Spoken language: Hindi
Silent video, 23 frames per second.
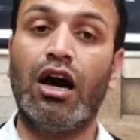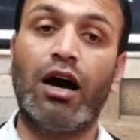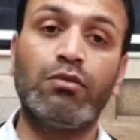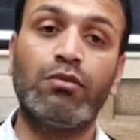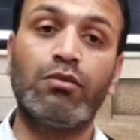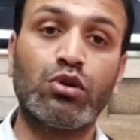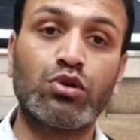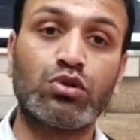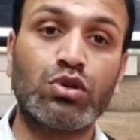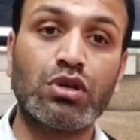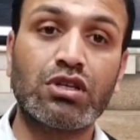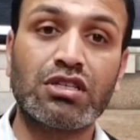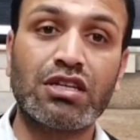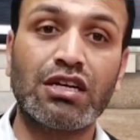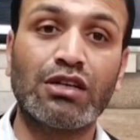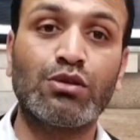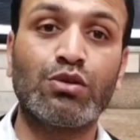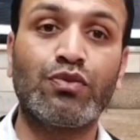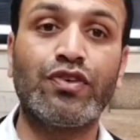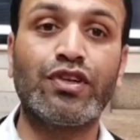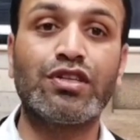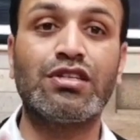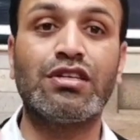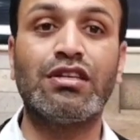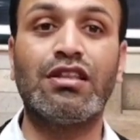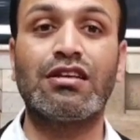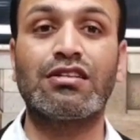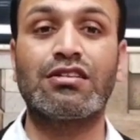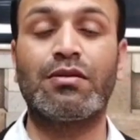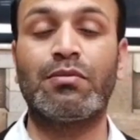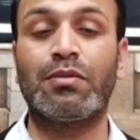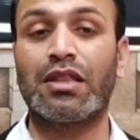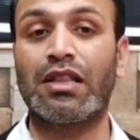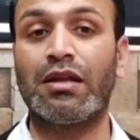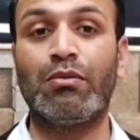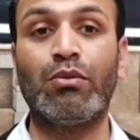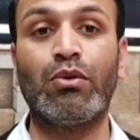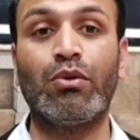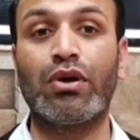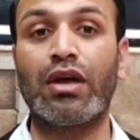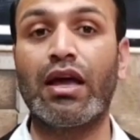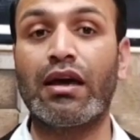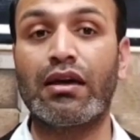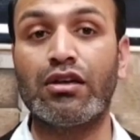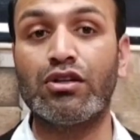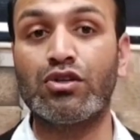अब दोस्तों इसका तो फिर सीधा सा मतलब हो
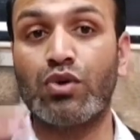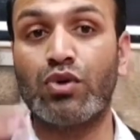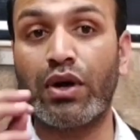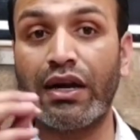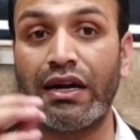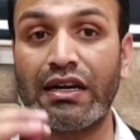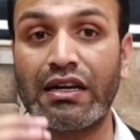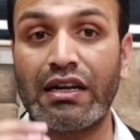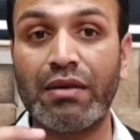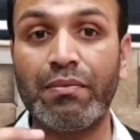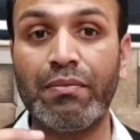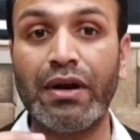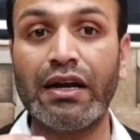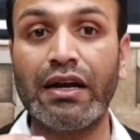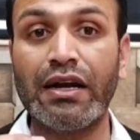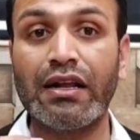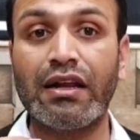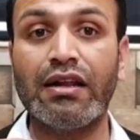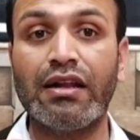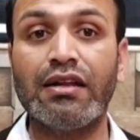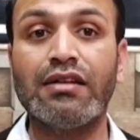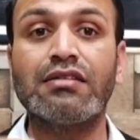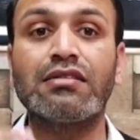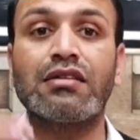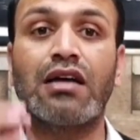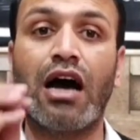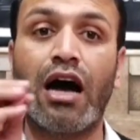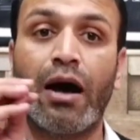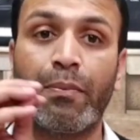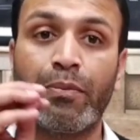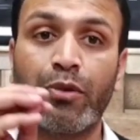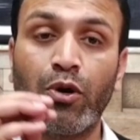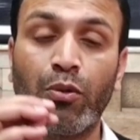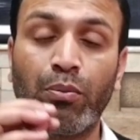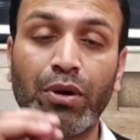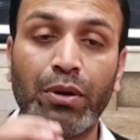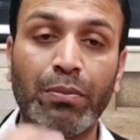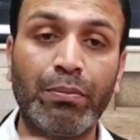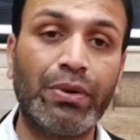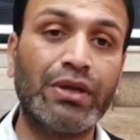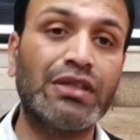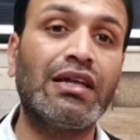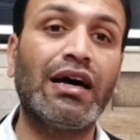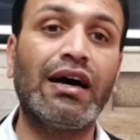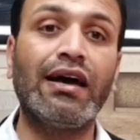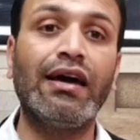गया कि जो इंट्री मेंटेनेंस आपके ऊपर
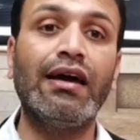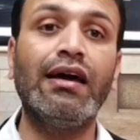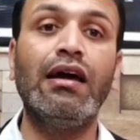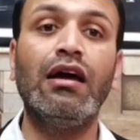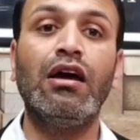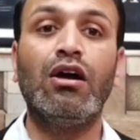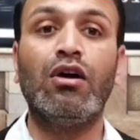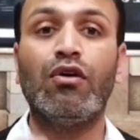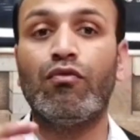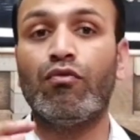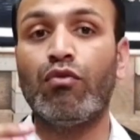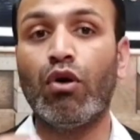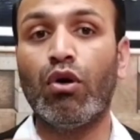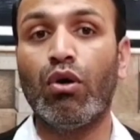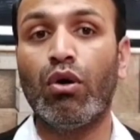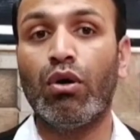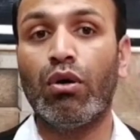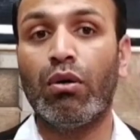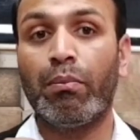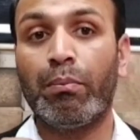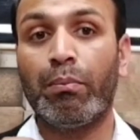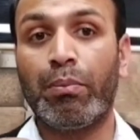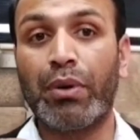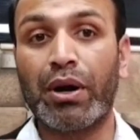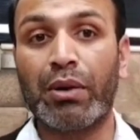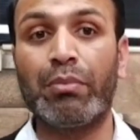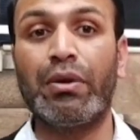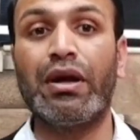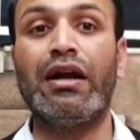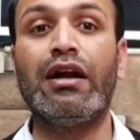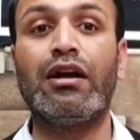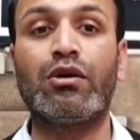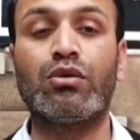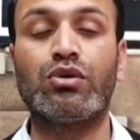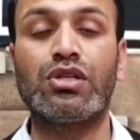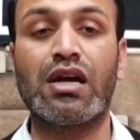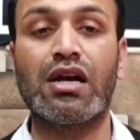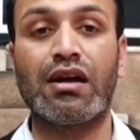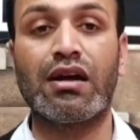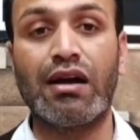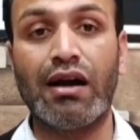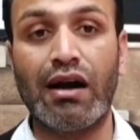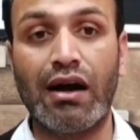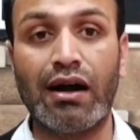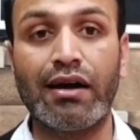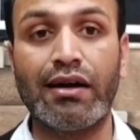बंधा है वो परमानेंट हो
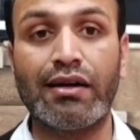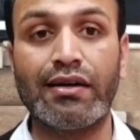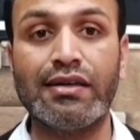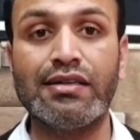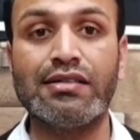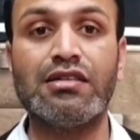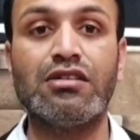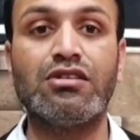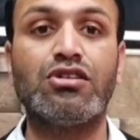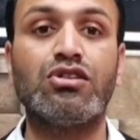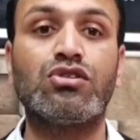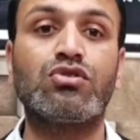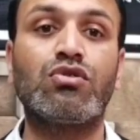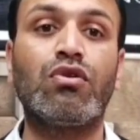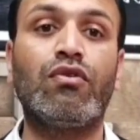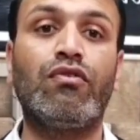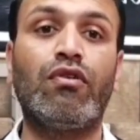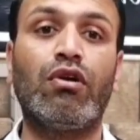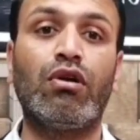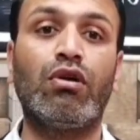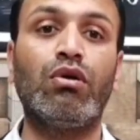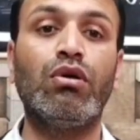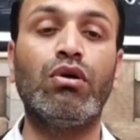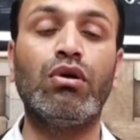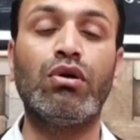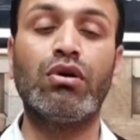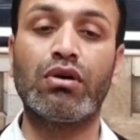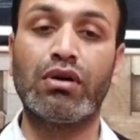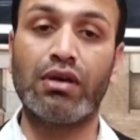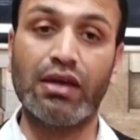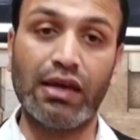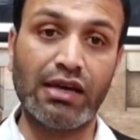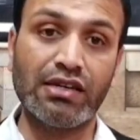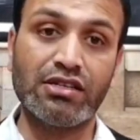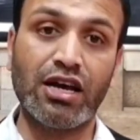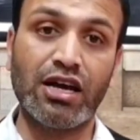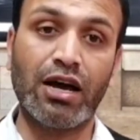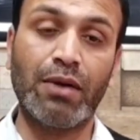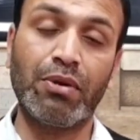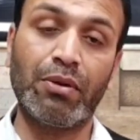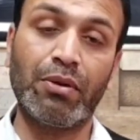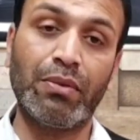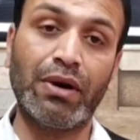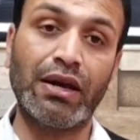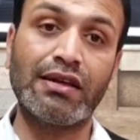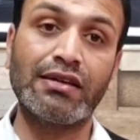जाएगा अगर इसी चीज़ को फॉलो किया जाए आप
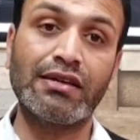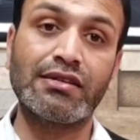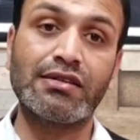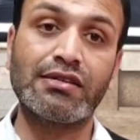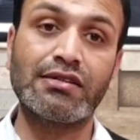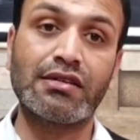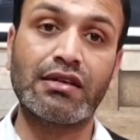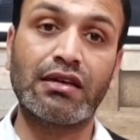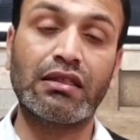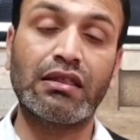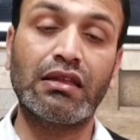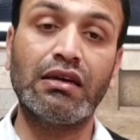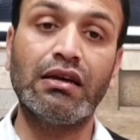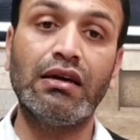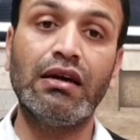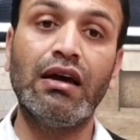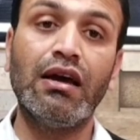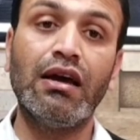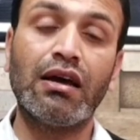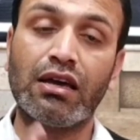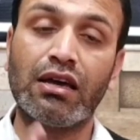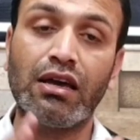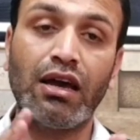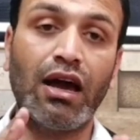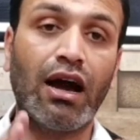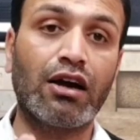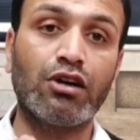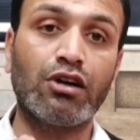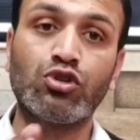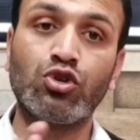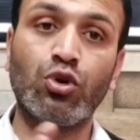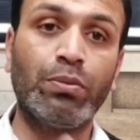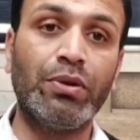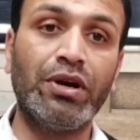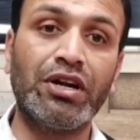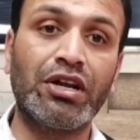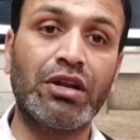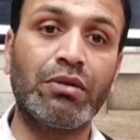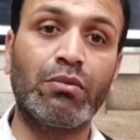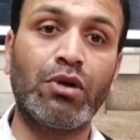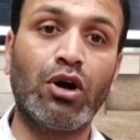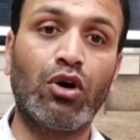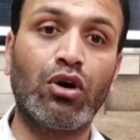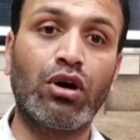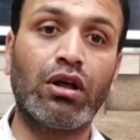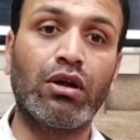ये मान के चल सकते हैं कि अगर जो भी इंट्रीम
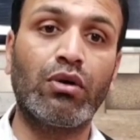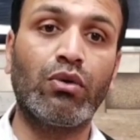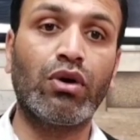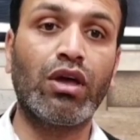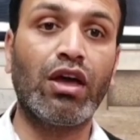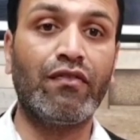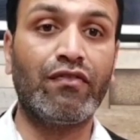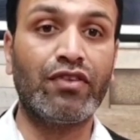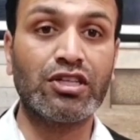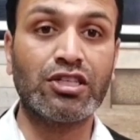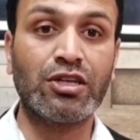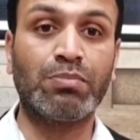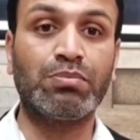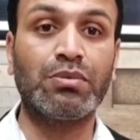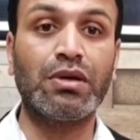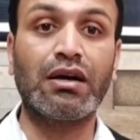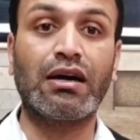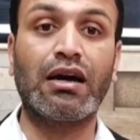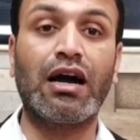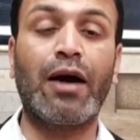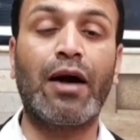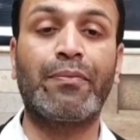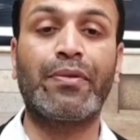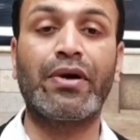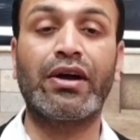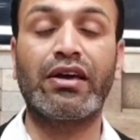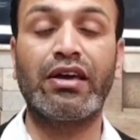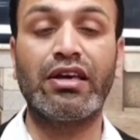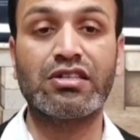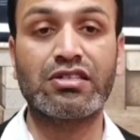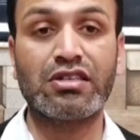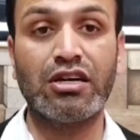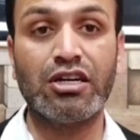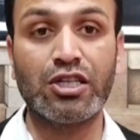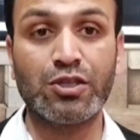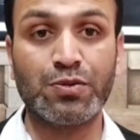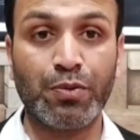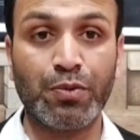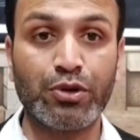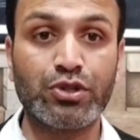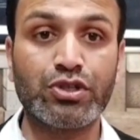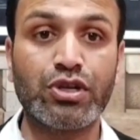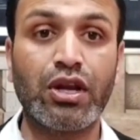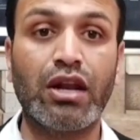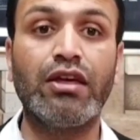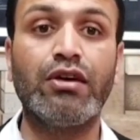का ऑर्डर हो गया फिर जब तक आपका केस का
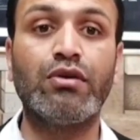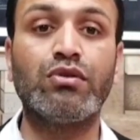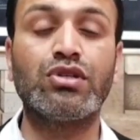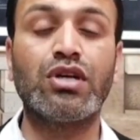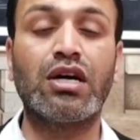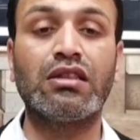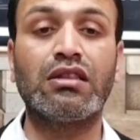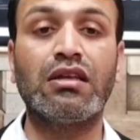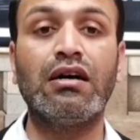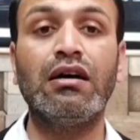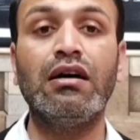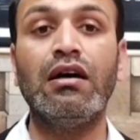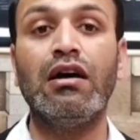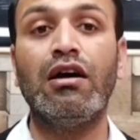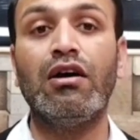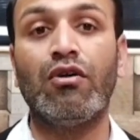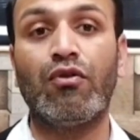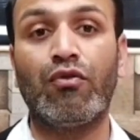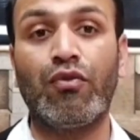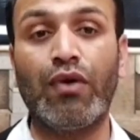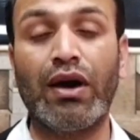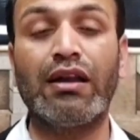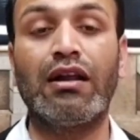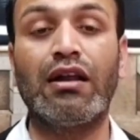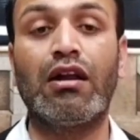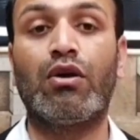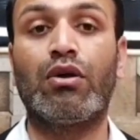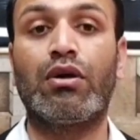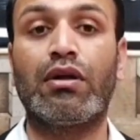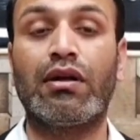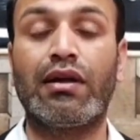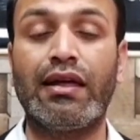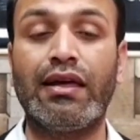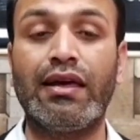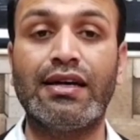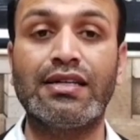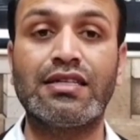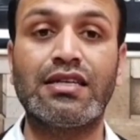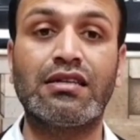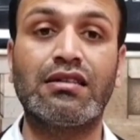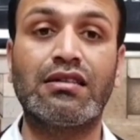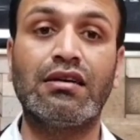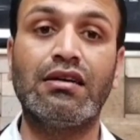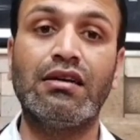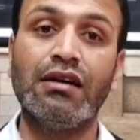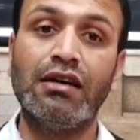डिस्पोजल नहीं हो जाता फाइनल ऑर्डर नहीं आ
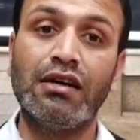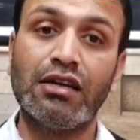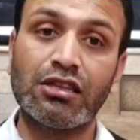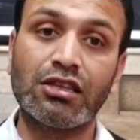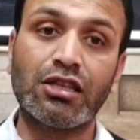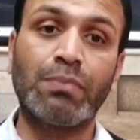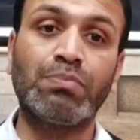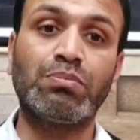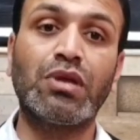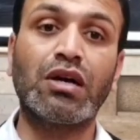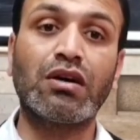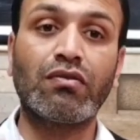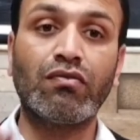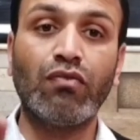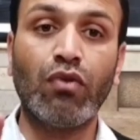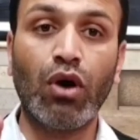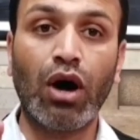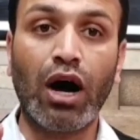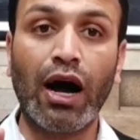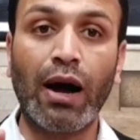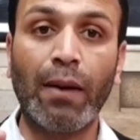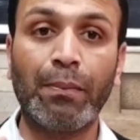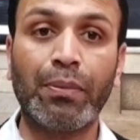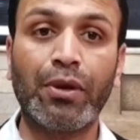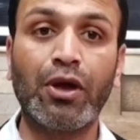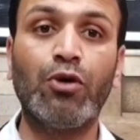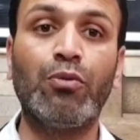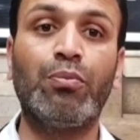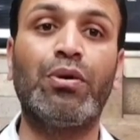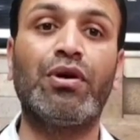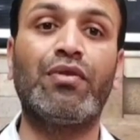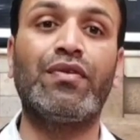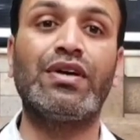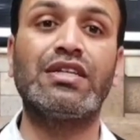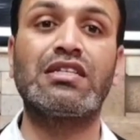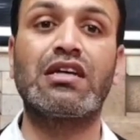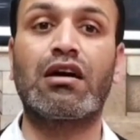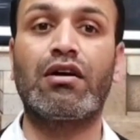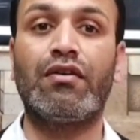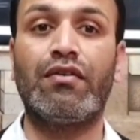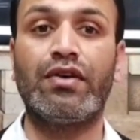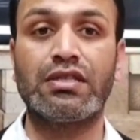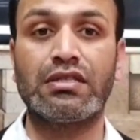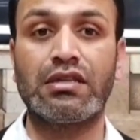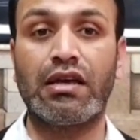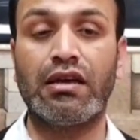जाता तब तक वो आपके ऊपर वैसा का
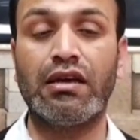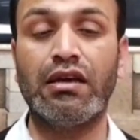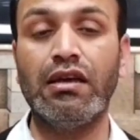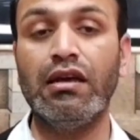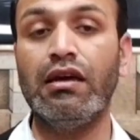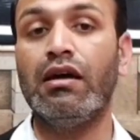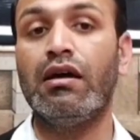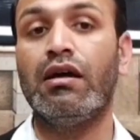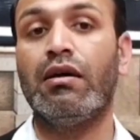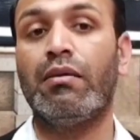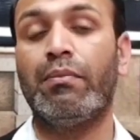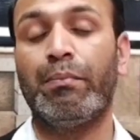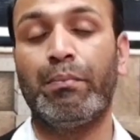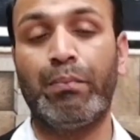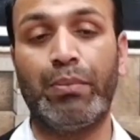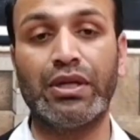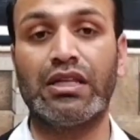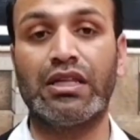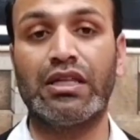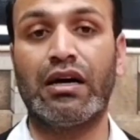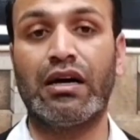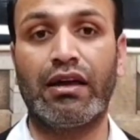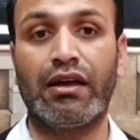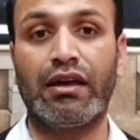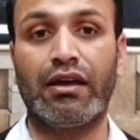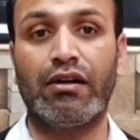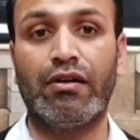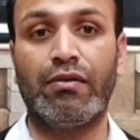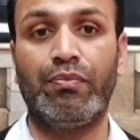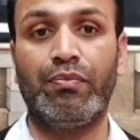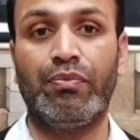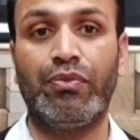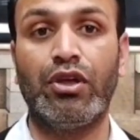वैसा ही बंधा रहेगा